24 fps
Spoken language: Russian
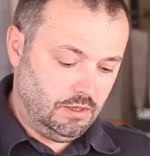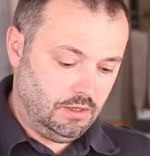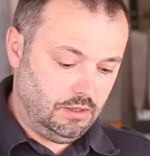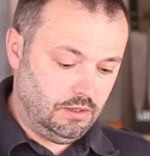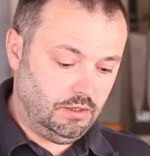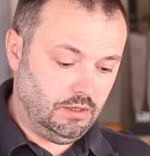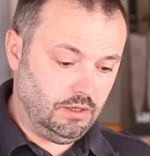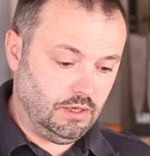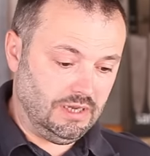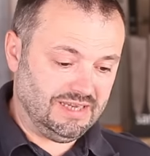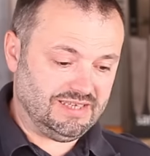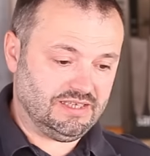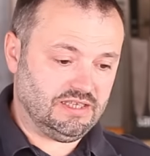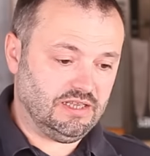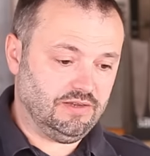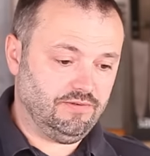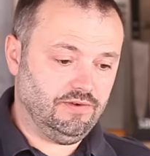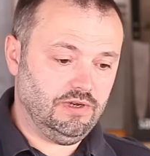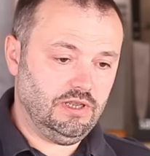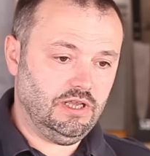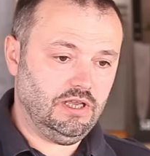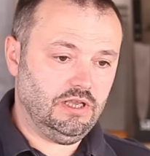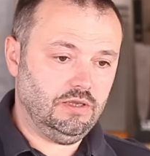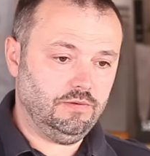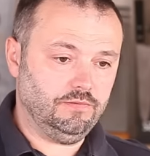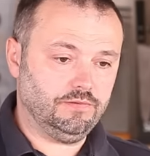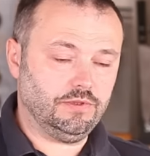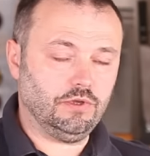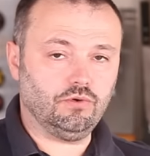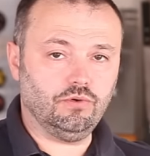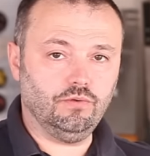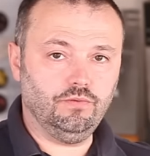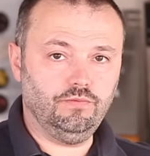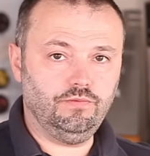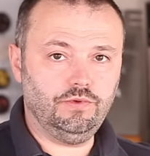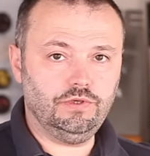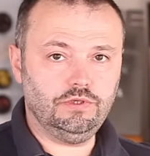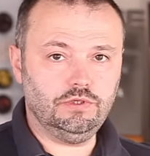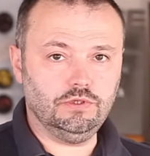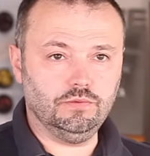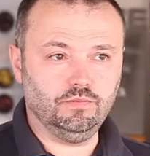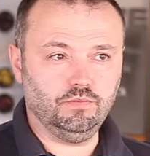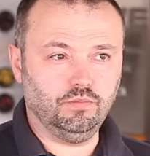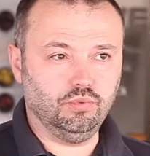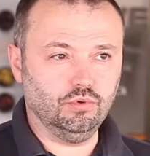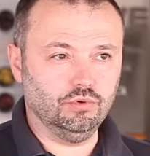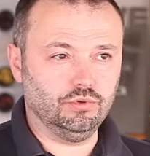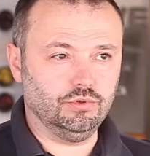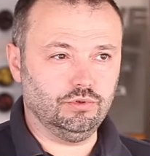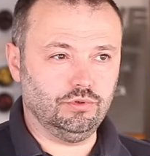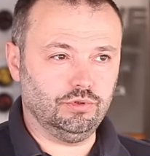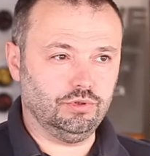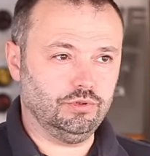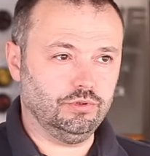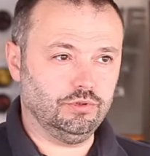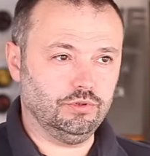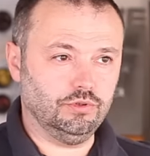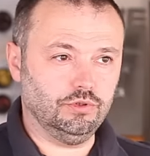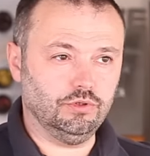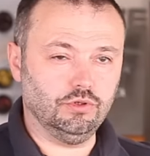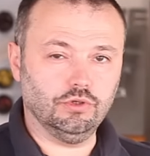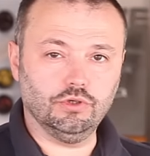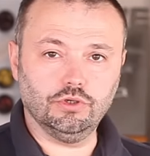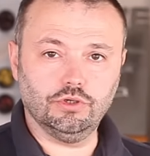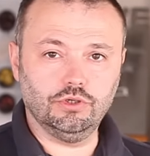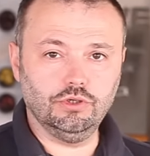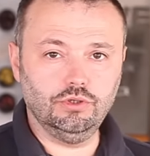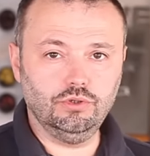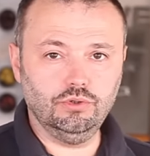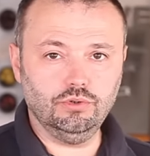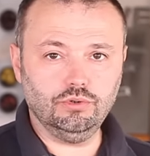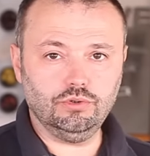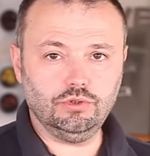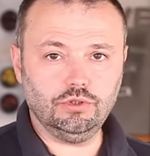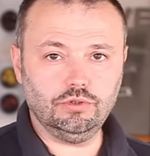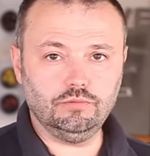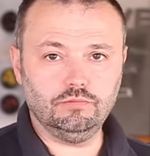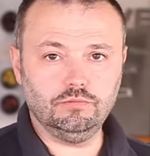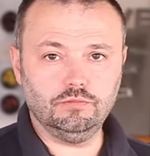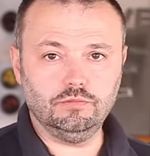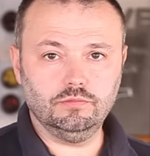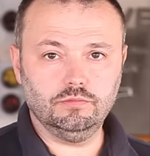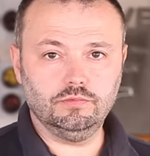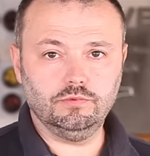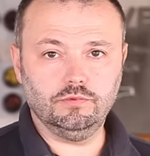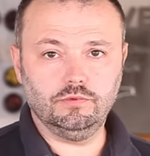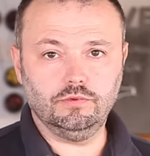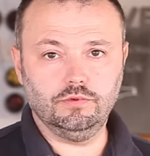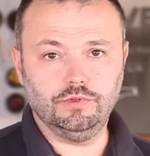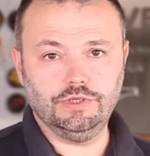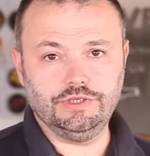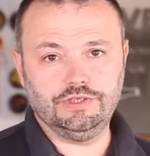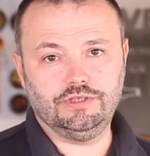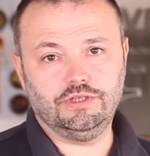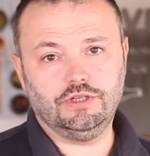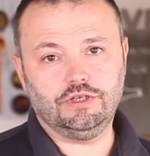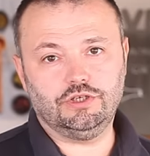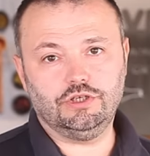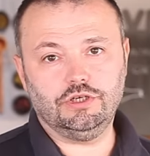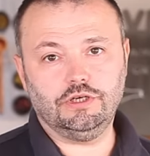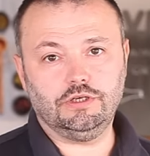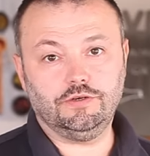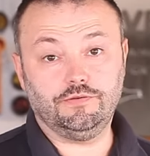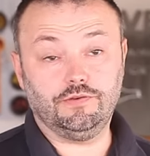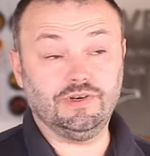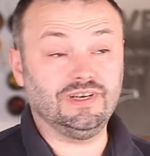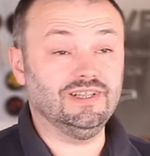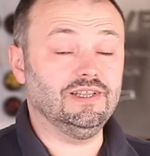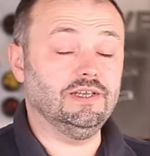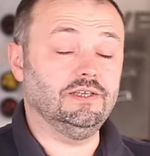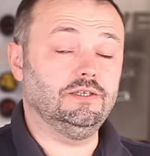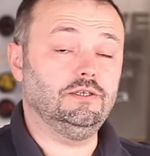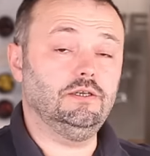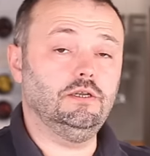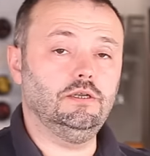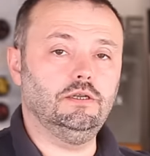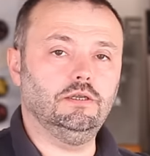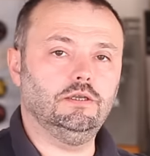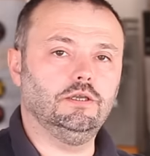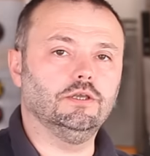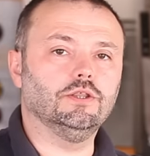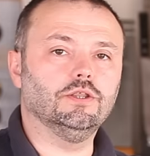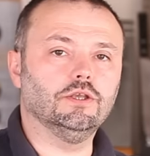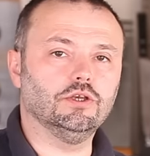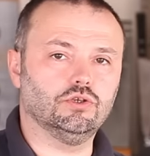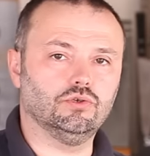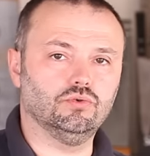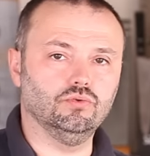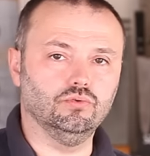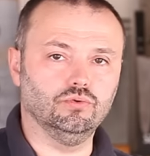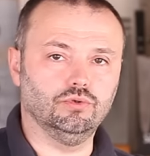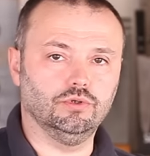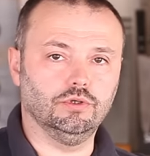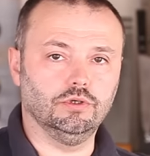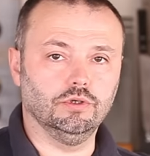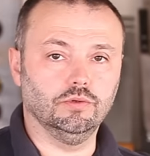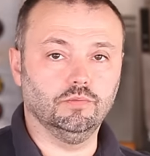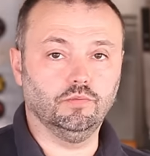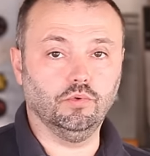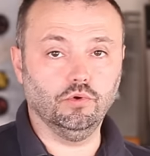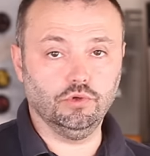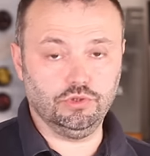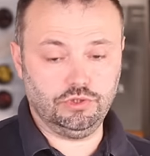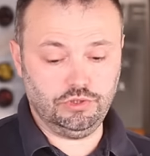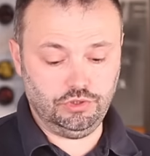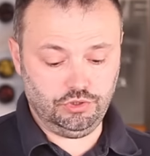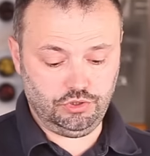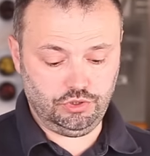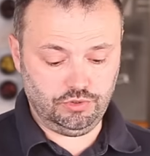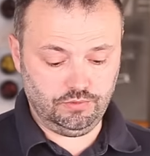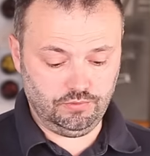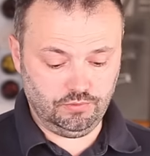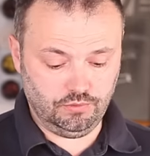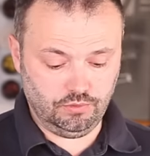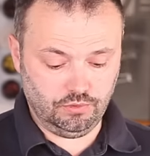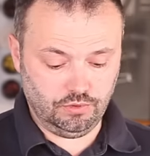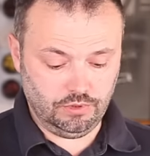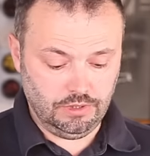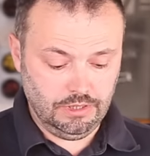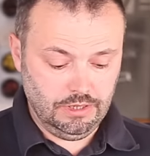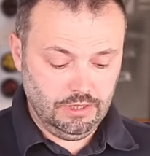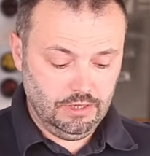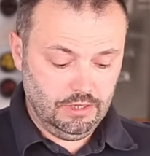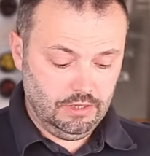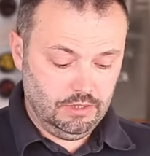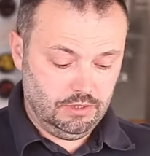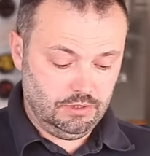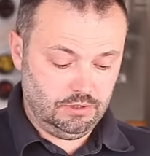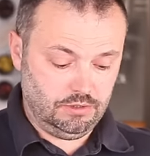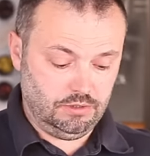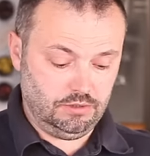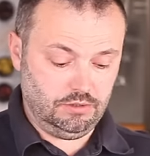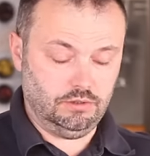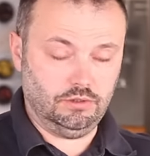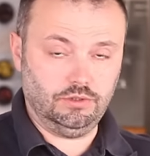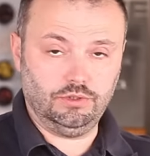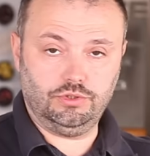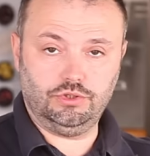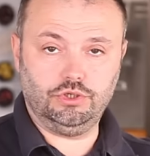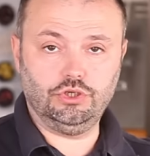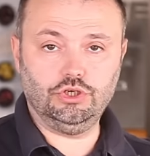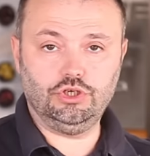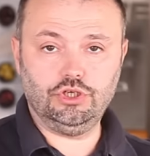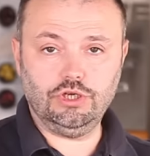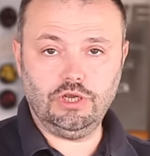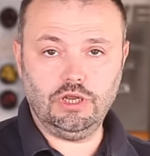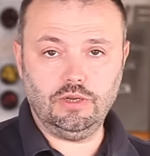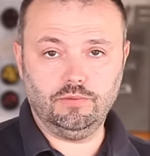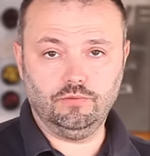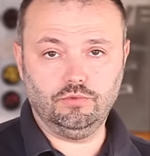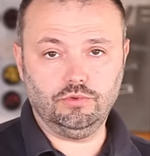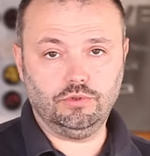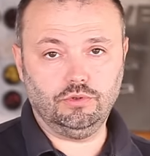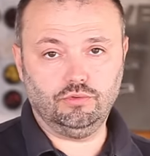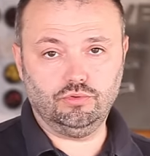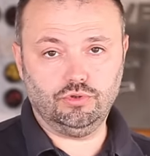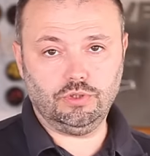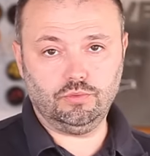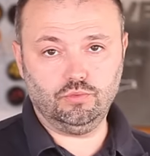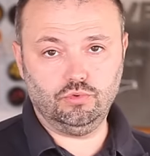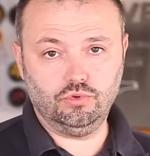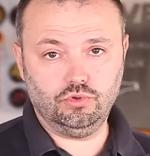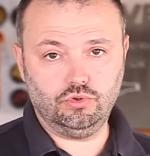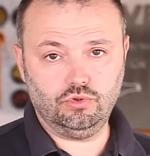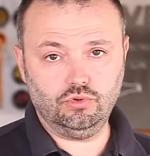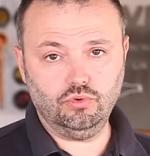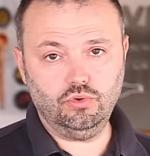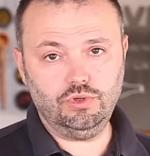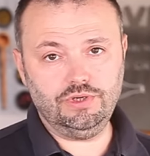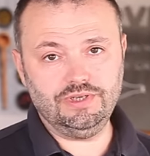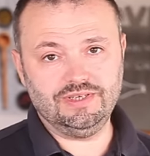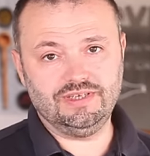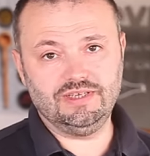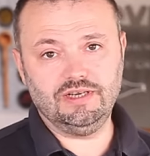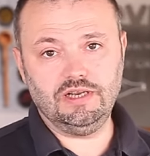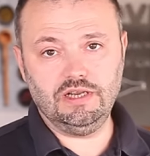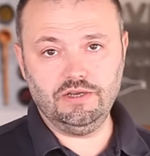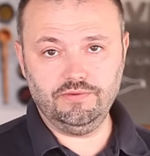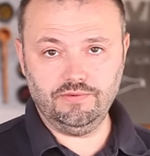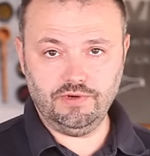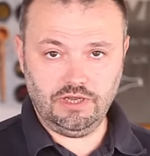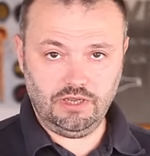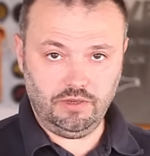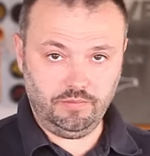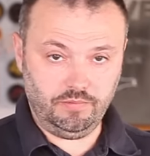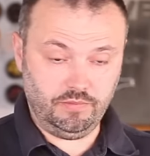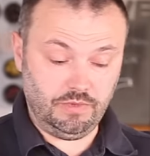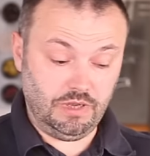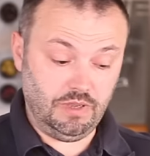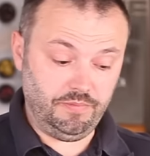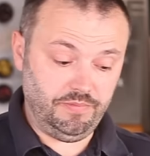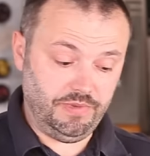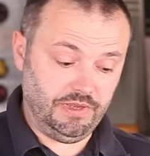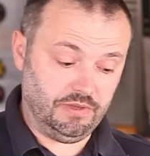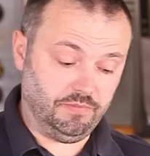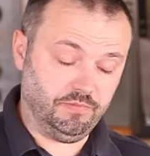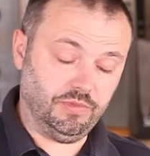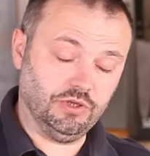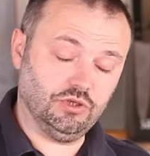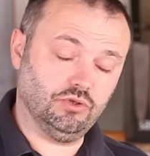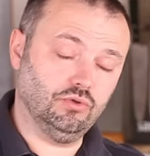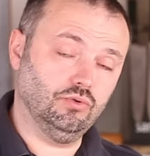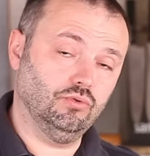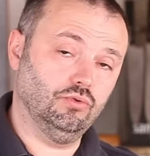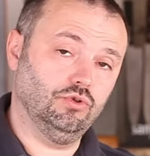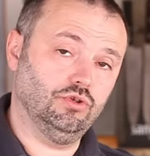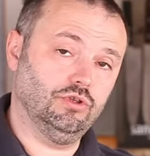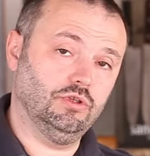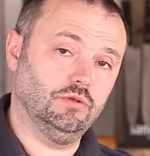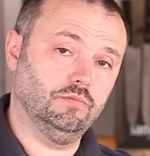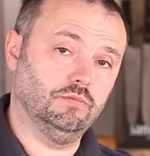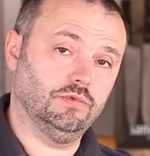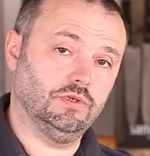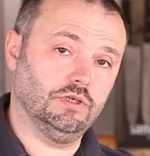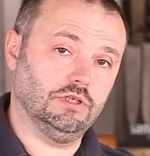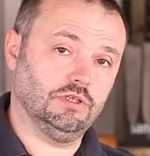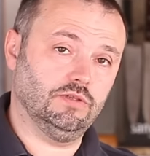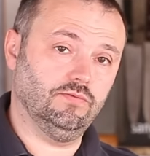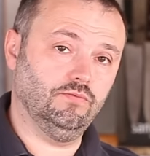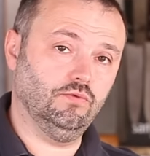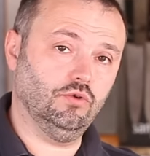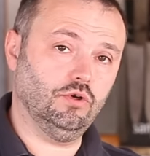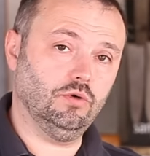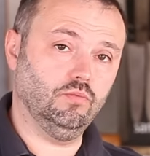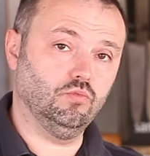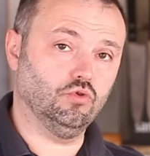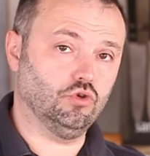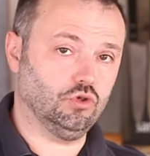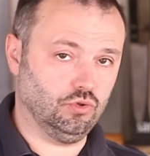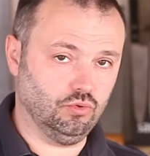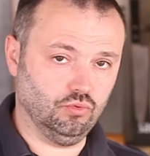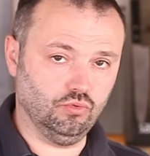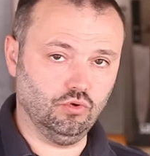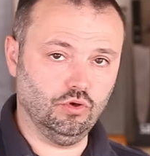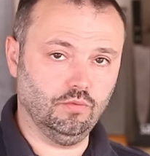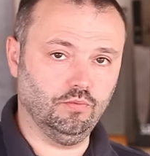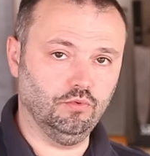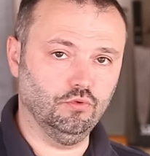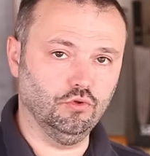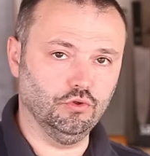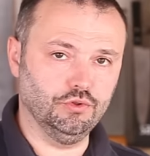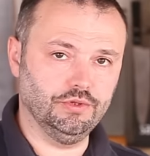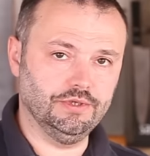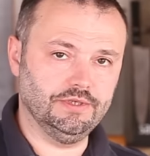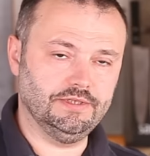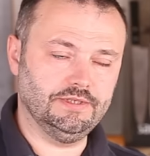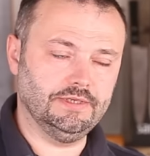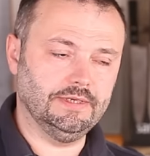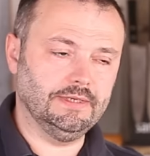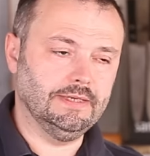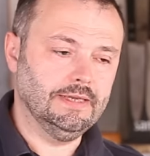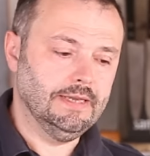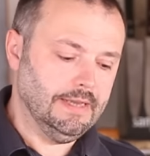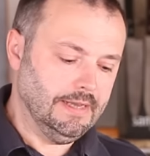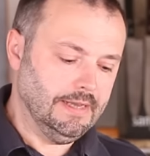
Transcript: и оставляем в таком виде под э, гнетом на стеллажах в холодильнике на сутки, после чего Э, счищаем вот эту самую соль, заливаем опять посолочным раствором уже другой плотности,